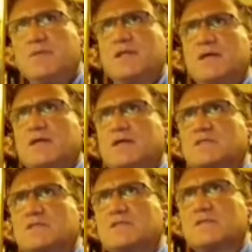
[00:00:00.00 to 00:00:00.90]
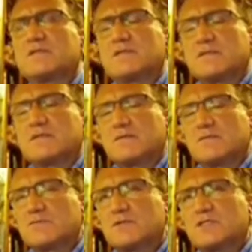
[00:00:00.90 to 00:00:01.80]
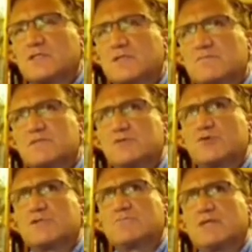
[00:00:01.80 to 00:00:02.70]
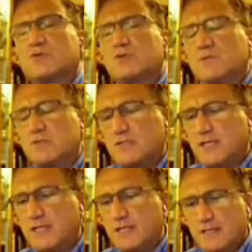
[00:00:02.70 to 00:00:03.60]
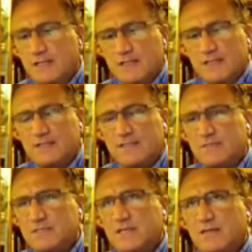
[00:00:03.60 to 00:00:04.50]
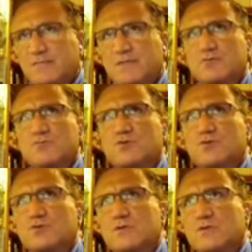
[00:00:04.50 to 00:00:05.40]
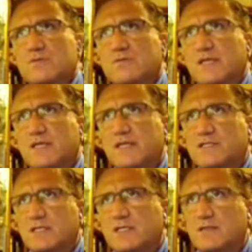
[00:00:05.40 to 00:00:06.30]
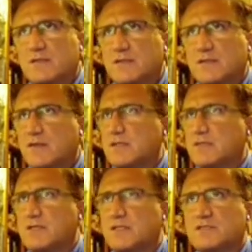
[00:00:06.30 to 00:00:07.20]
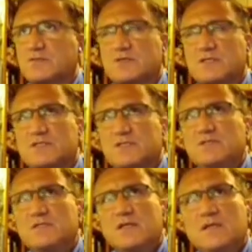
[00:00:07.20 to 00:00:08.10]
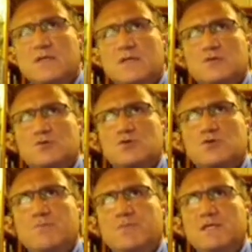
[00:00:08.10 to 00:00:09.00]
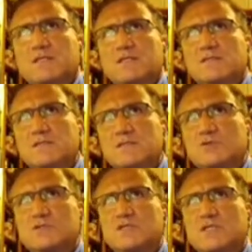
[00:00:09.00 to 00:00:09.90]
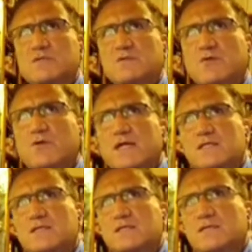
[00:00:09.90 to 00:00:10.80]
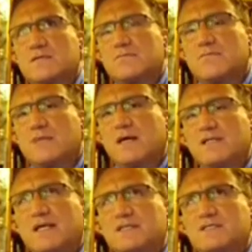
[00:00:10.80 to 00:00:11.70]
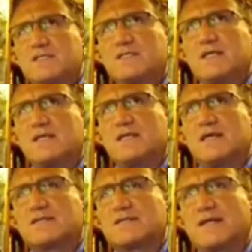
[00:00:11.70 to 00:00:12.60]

20 yıla aşkın e, uğraşılarımız, turizm başta olmak üzere ilçemize bir umut, e, bir gelecek e, getirmek için uğraştığımız şu son bir yıldır e, çok ciddi bir hoyrat madencilik tehdidi